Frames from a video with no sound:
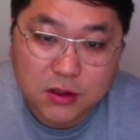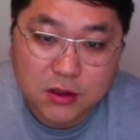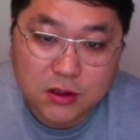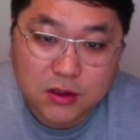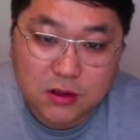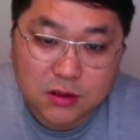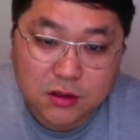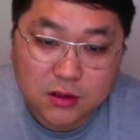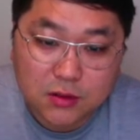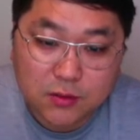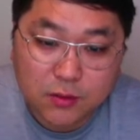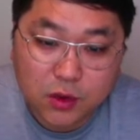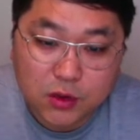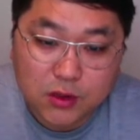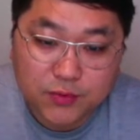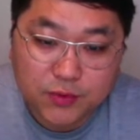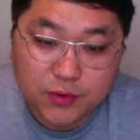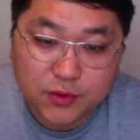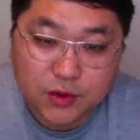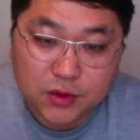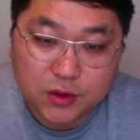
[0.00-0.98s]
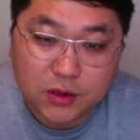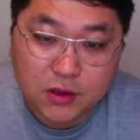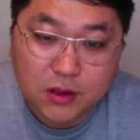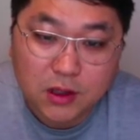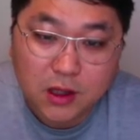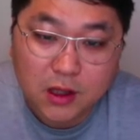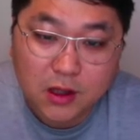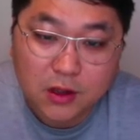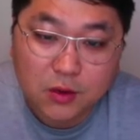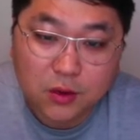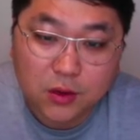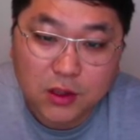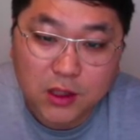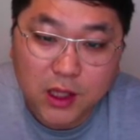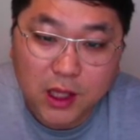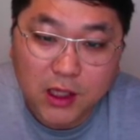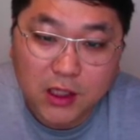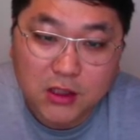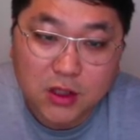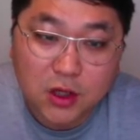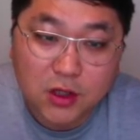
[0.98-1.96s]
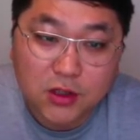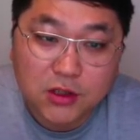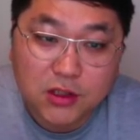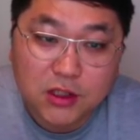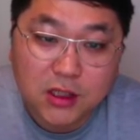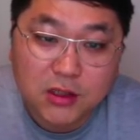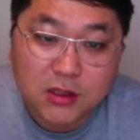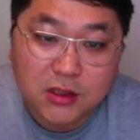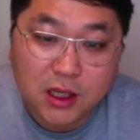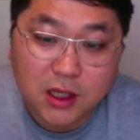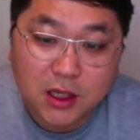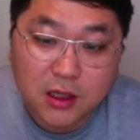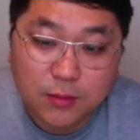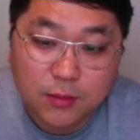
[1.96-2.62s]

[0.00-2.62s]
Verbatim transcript: 등등 보실 분들은 여기 나이키 전체 세일